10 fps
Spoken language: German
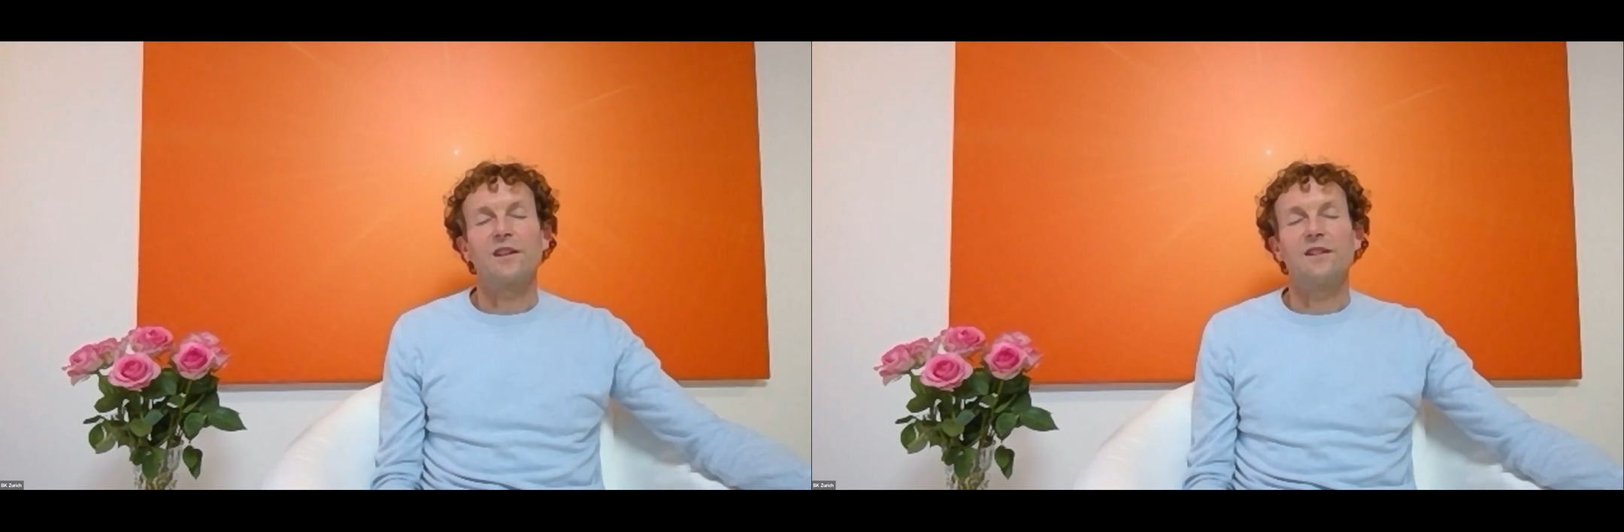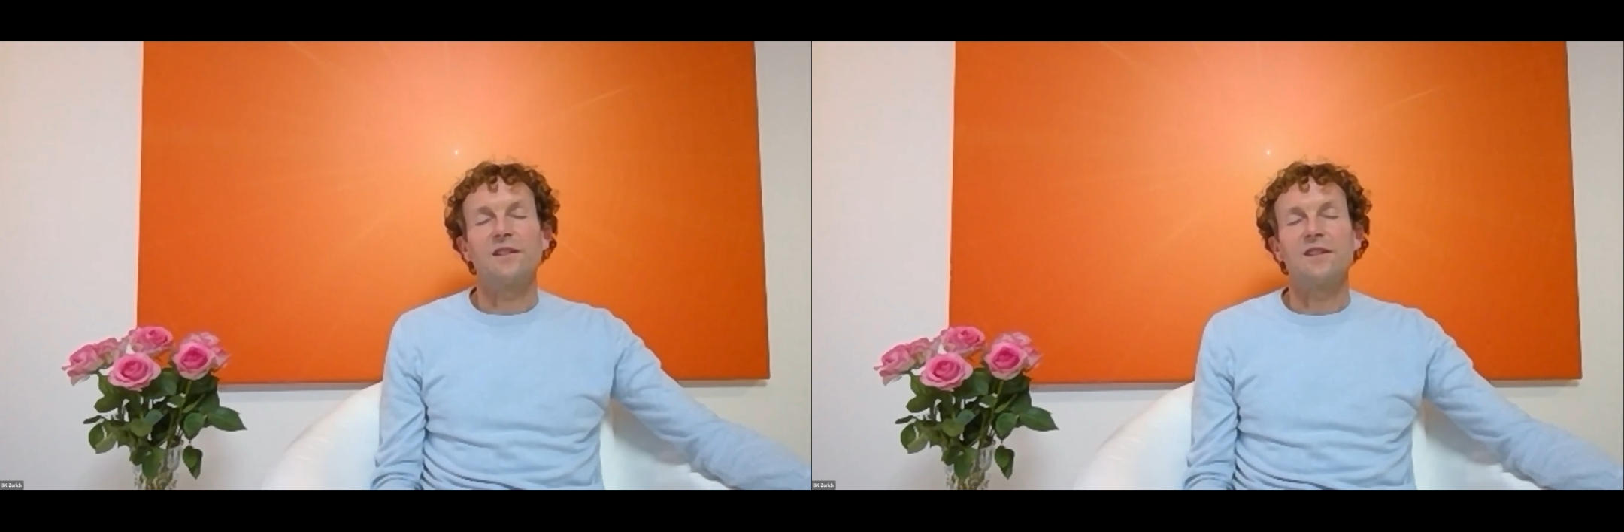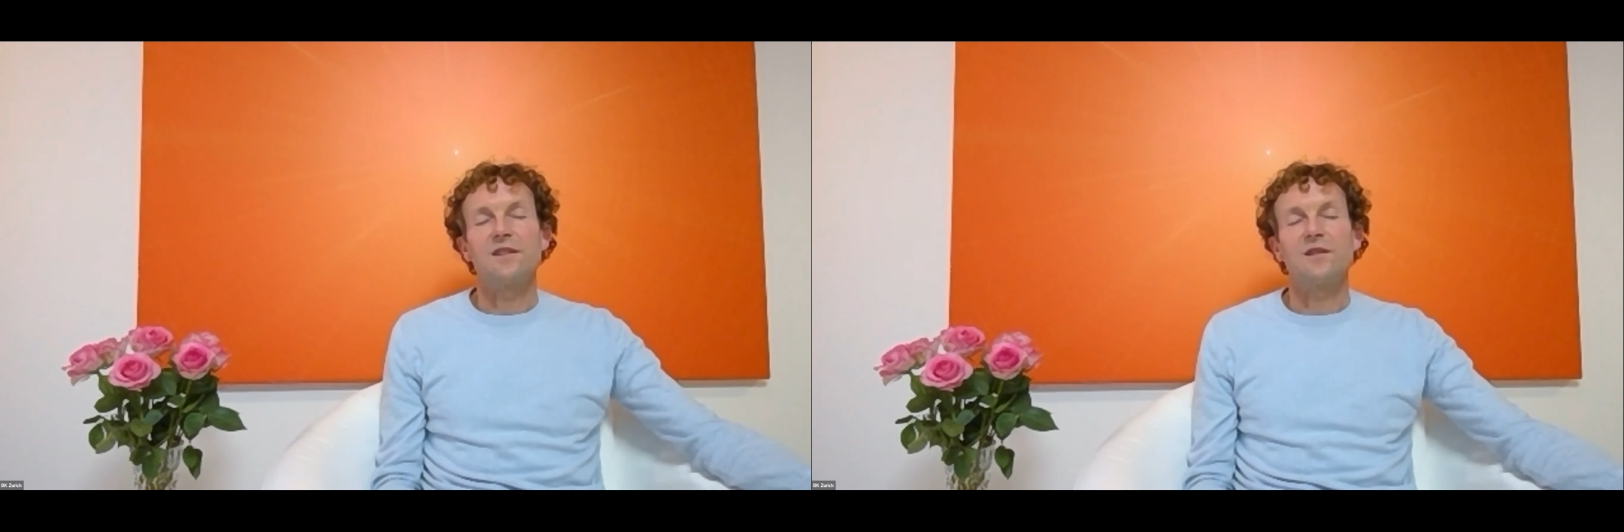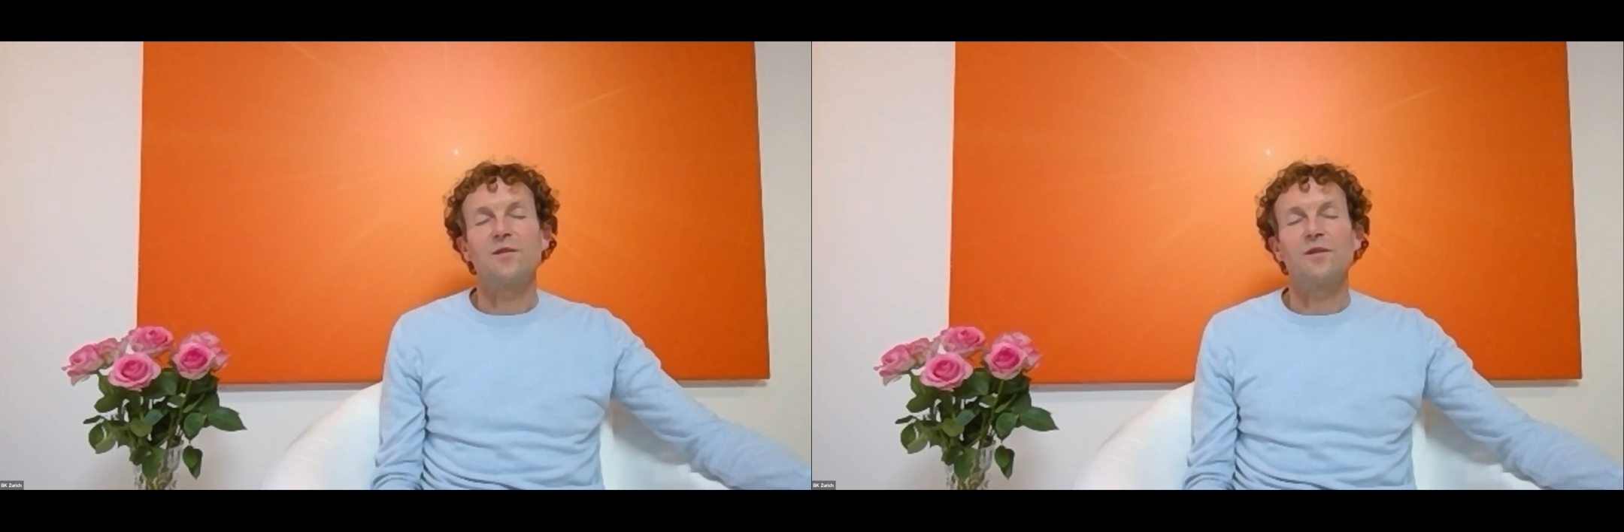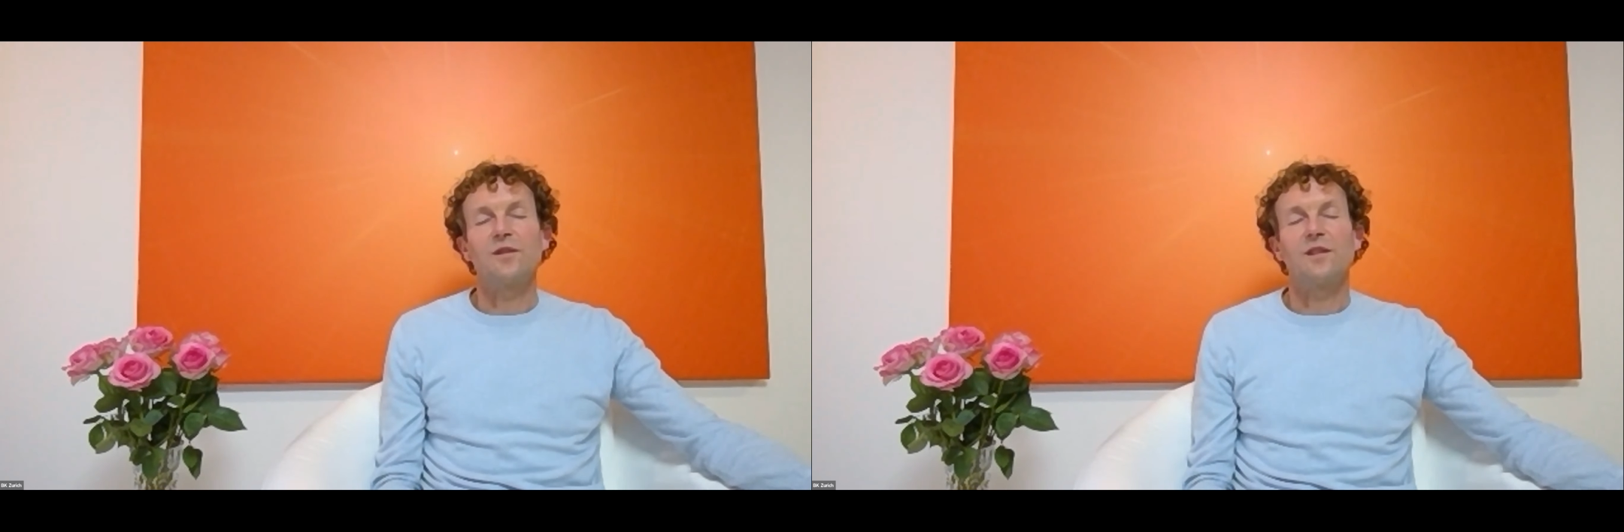in
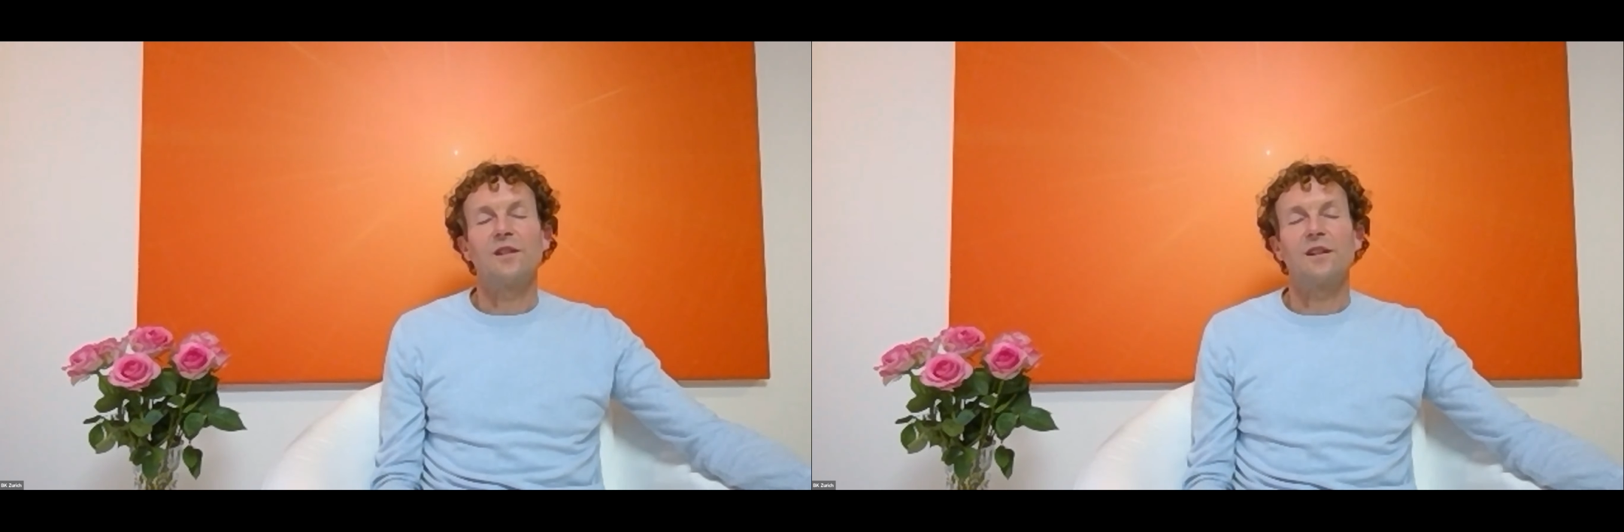diesen